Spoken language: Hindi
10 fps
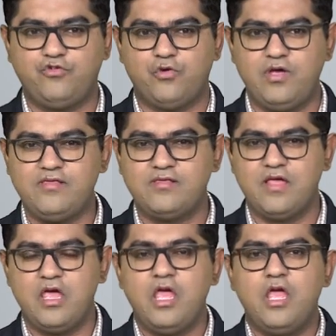योर चॉइस
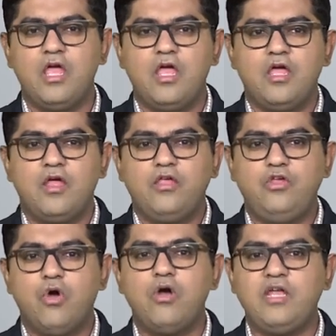
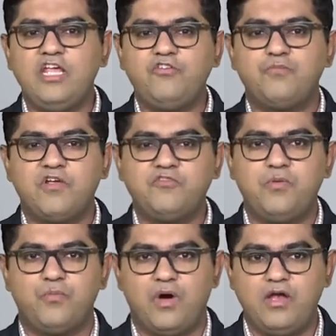योर नीश मस्ट
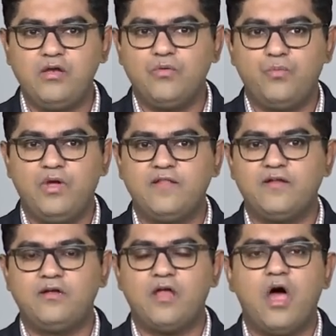बी वन वेयर
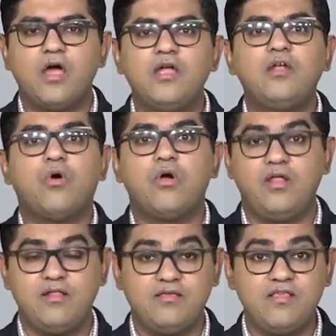द टारगेट
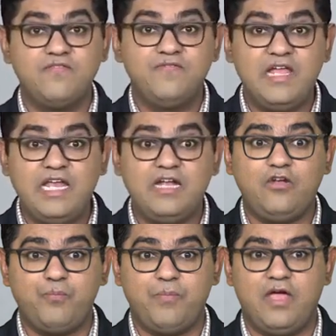ऑडियंस इज़ विलिंग
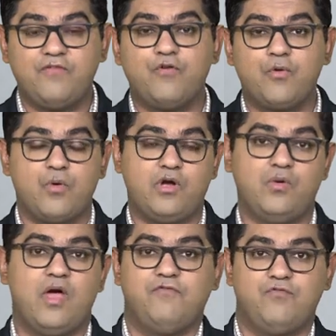टू पे फॉर वॉट
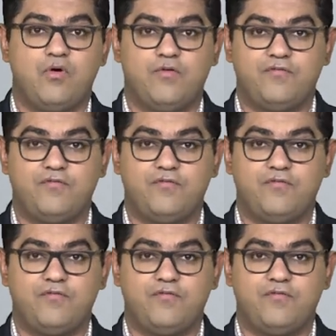यू हैव टू